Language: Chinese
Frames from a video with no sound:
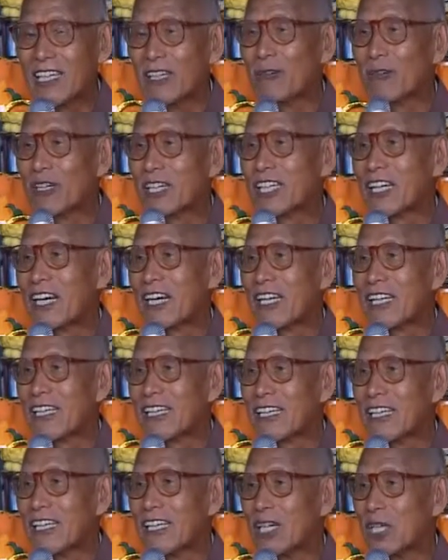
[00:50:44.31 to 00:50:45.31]
治骨舍
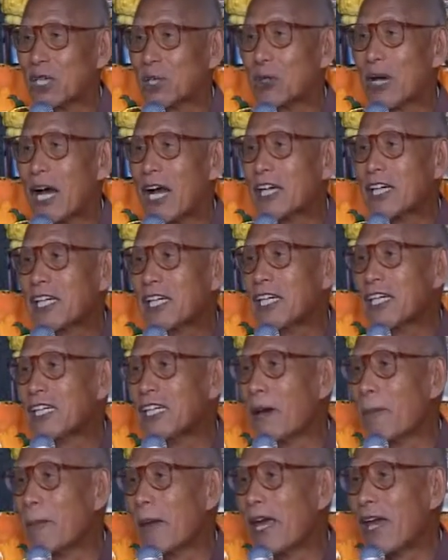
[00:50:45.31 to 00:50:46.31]
利子，全
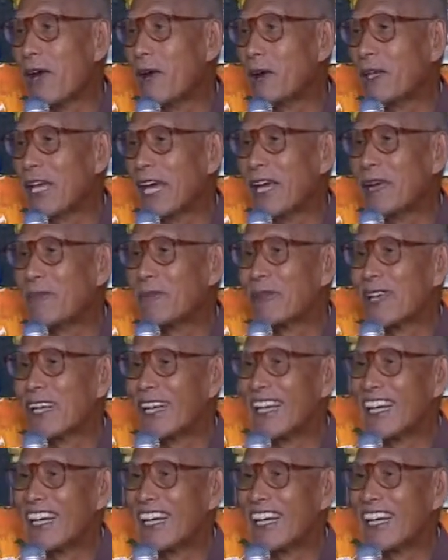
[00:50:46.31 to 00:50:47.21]
世界没有的，